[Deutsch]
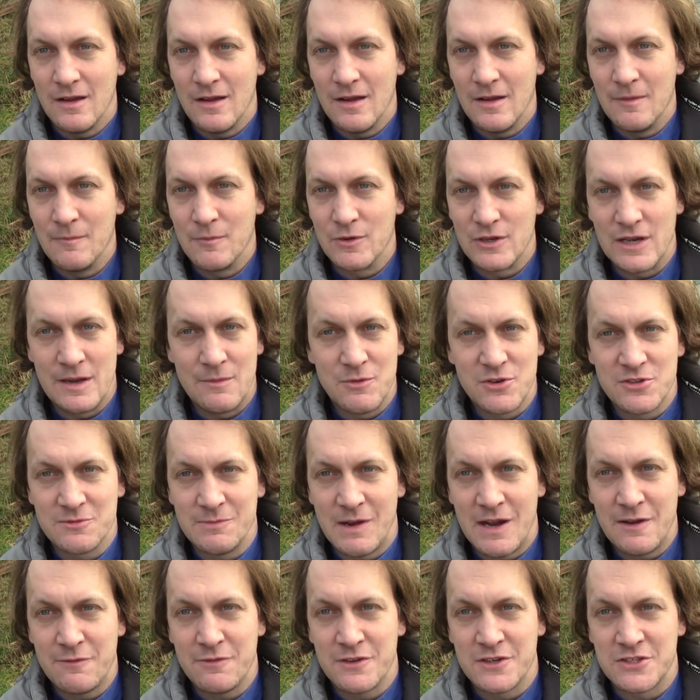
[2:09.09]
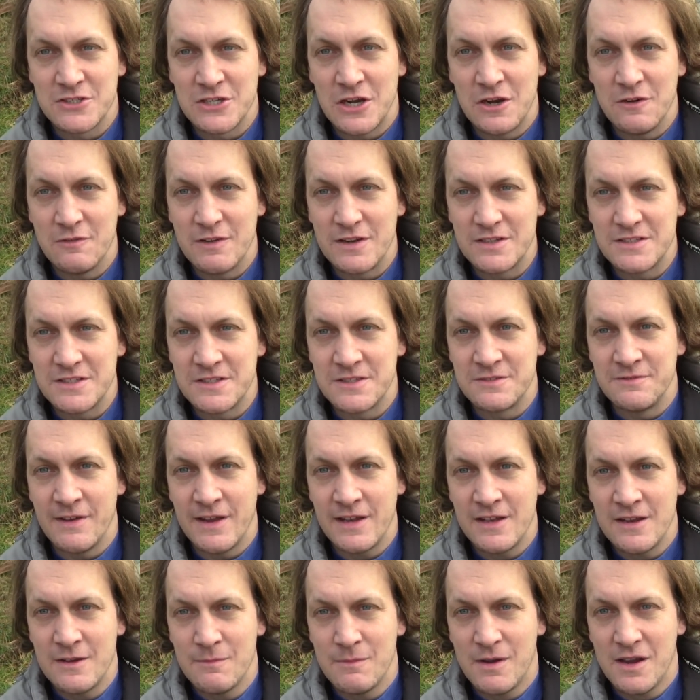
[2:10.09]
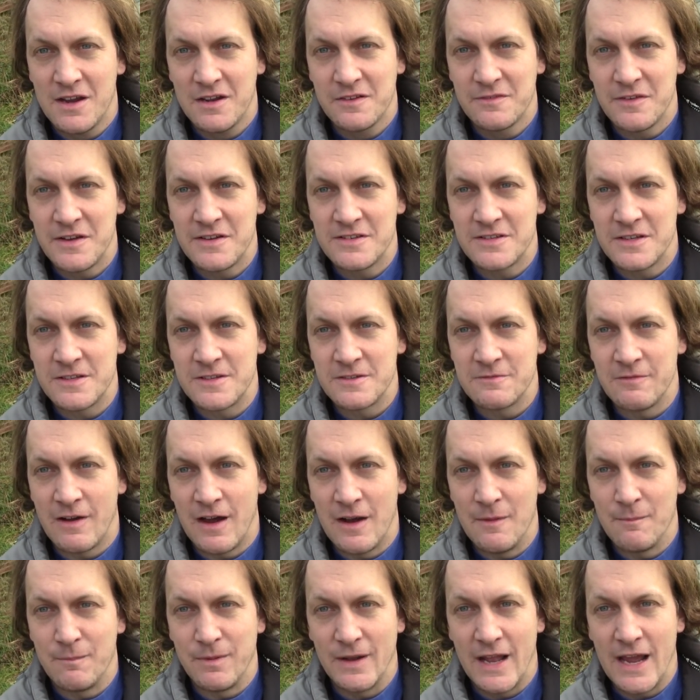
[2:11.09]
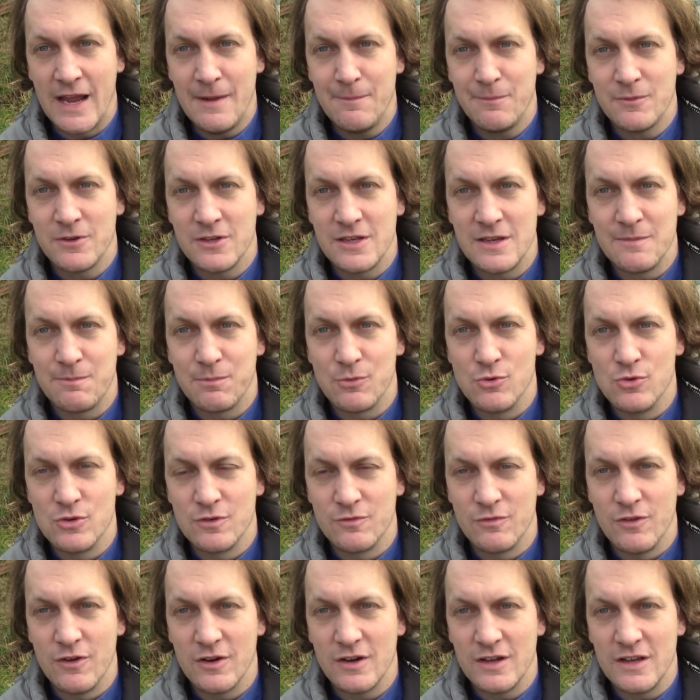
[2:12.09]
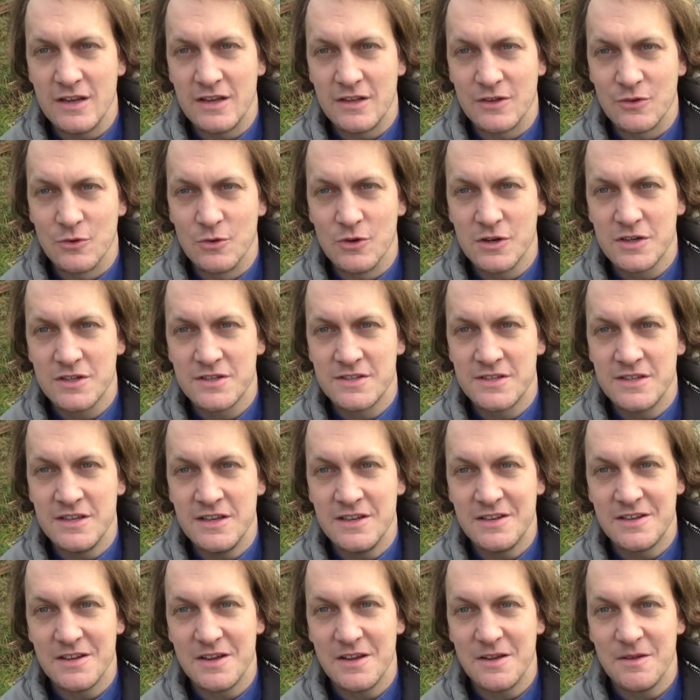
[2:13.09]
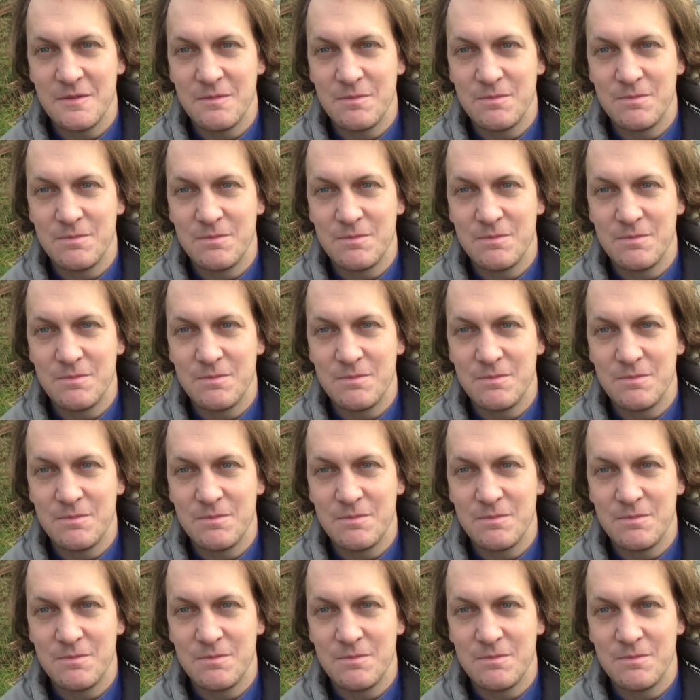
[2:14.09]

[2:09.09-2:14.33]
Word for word: Ähm, und da müssen wir einfach schauen, was das Wetter macht. Wenn es jetzt warm bleibt und die Brut wirklich durchzieht äh,